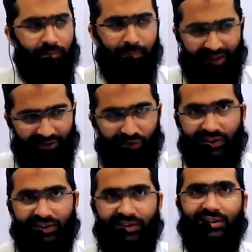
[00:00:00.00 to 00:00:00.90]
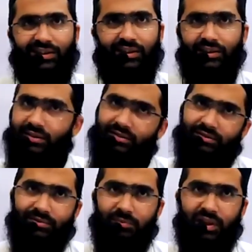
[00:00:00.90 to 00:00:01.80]
मैंने तो ऐसे ही दे दिया था
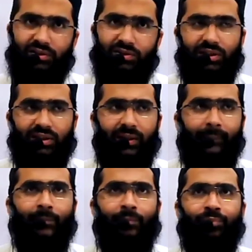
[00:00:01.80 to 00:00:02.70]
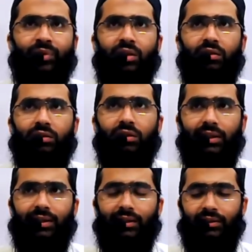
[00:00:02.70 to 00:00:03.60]
पास हो गए थे और
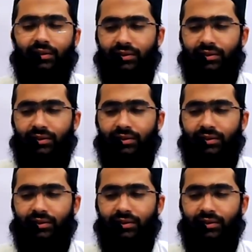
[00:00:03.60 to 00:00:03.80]
एक आध